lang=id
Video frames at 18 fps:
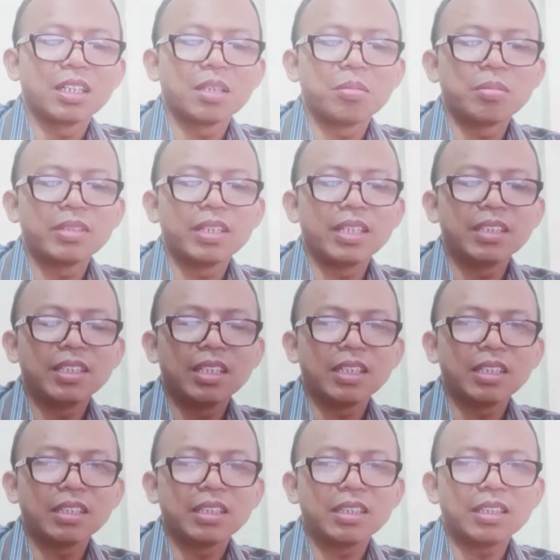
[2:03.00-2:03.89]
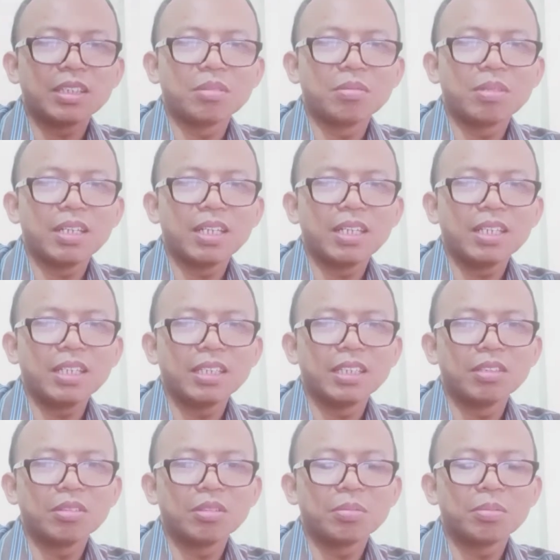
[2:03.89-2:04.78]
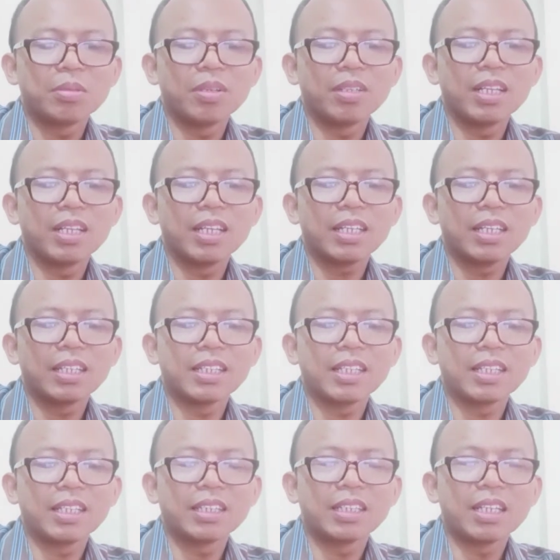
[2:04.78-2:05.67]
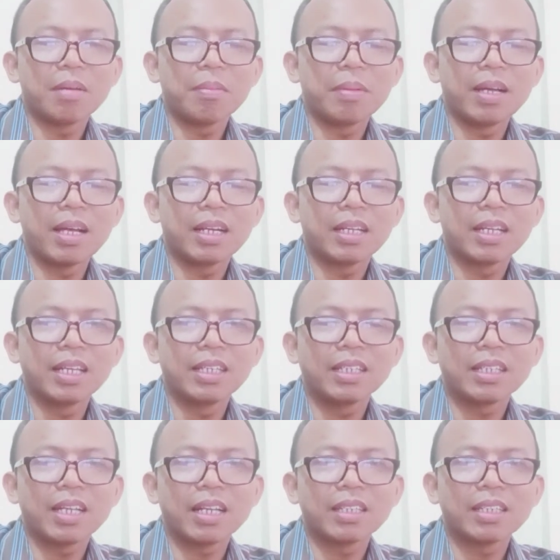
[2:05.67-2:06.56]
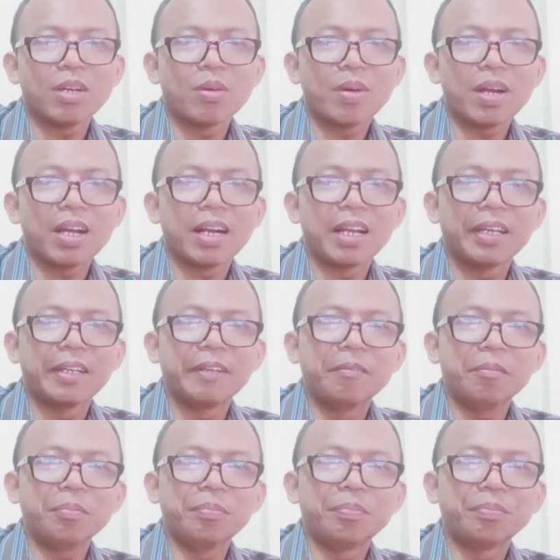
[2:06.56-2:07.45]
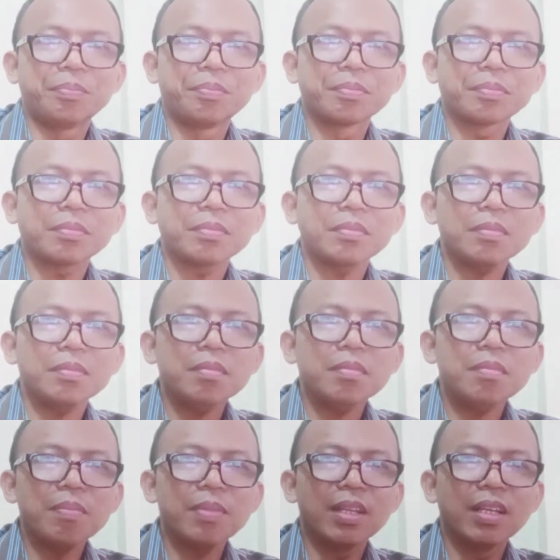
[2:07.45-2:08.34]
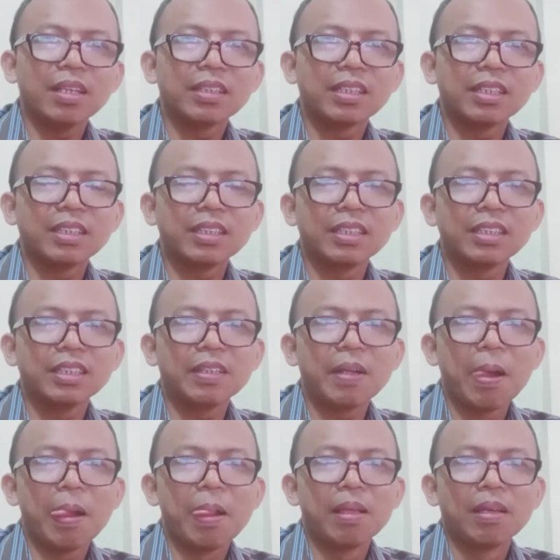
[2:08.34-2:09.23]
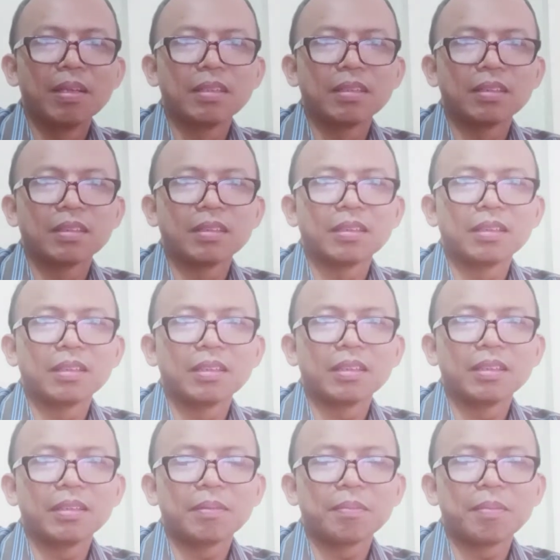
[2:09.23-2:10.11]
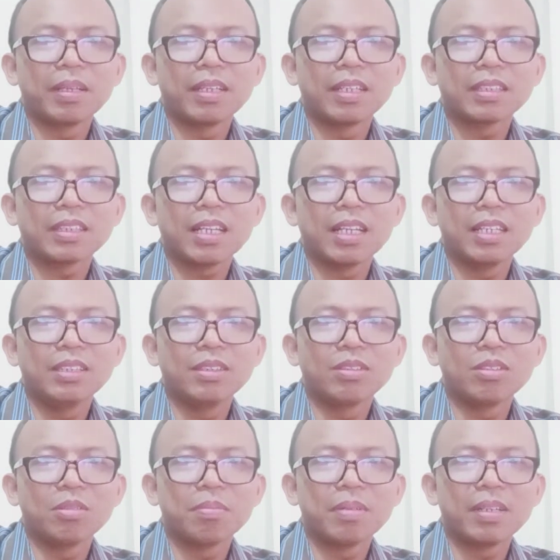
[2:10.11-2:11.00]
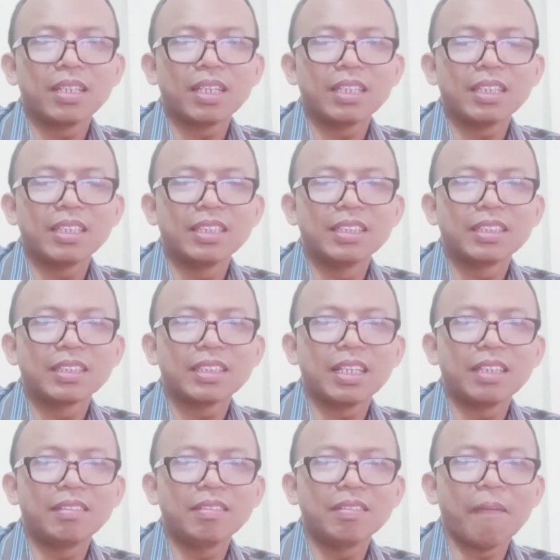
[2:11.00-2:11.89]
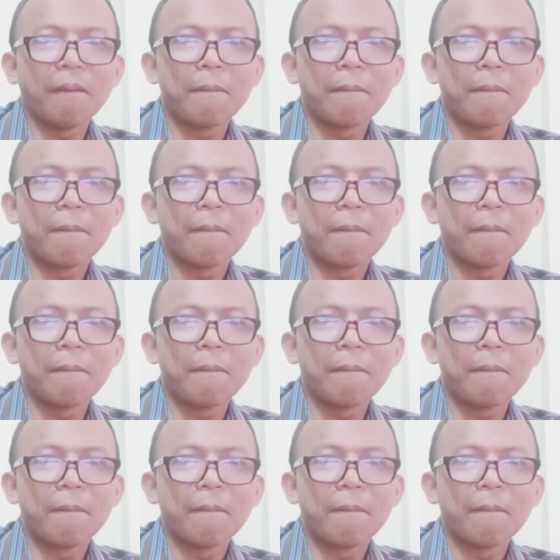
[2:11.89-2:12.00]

Kemudian yang kedua itu sebetulnya kita tidak menghargai karya orang lain. Jadi eh, banyak sekali youtuber yang instan